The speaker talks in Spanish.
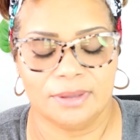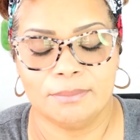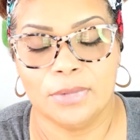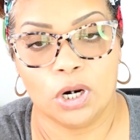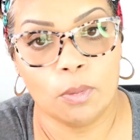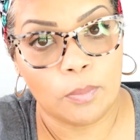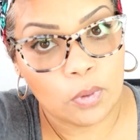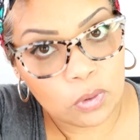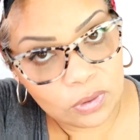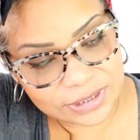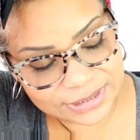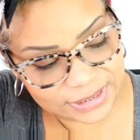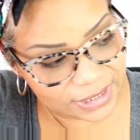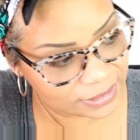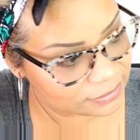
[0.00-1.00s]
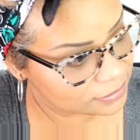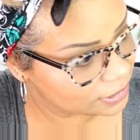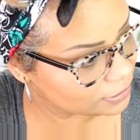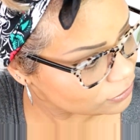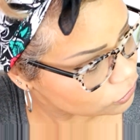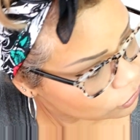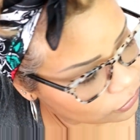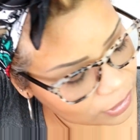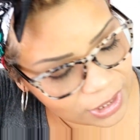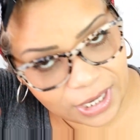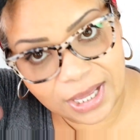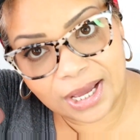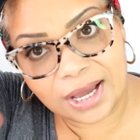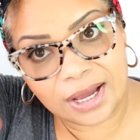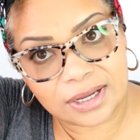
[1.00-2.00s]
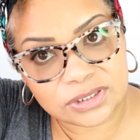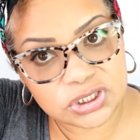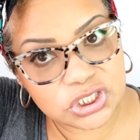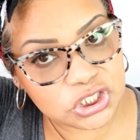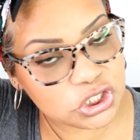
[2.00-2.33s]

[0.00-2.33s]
Me lo pongo así en, en toda la